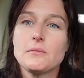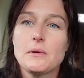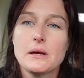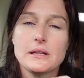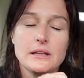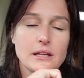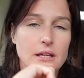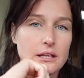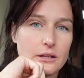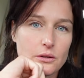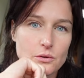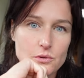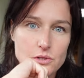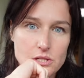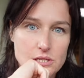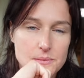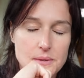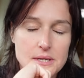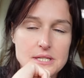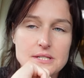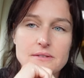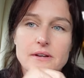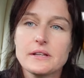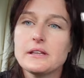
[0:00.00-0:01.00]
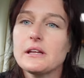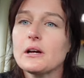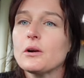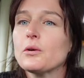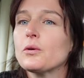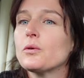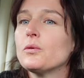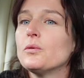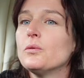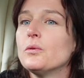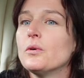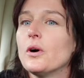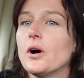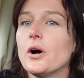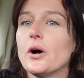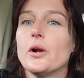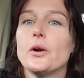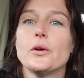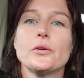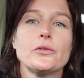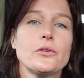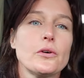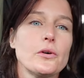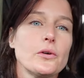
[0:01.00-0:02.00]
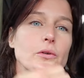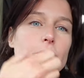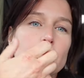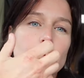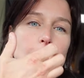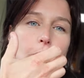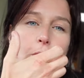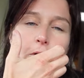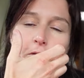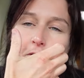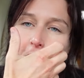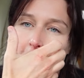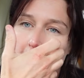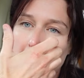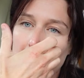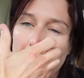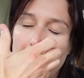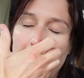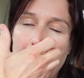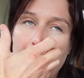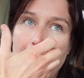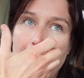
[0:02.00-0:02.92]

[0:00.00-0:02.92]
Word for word: de batterie, donc j'espère que ça va tenir le coup le temps de mon vlog.